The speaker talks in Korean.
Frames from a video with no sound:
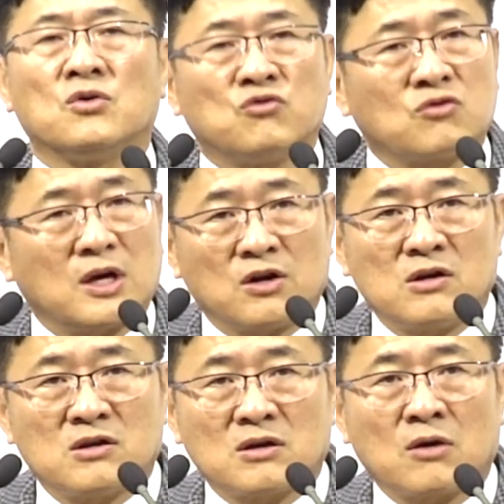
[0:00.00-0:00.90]
누가
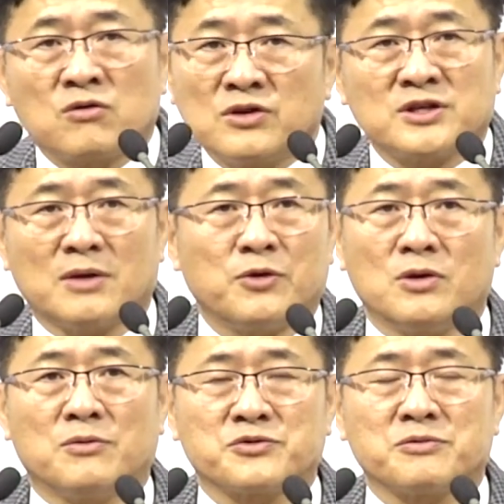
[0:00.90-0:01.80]
열등하고 그런
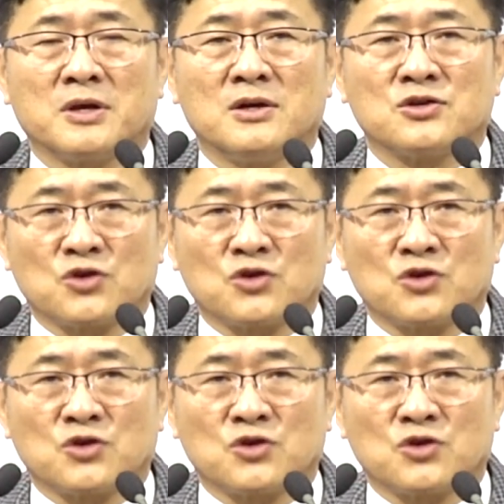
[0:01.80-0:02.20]
차별이 없습니다.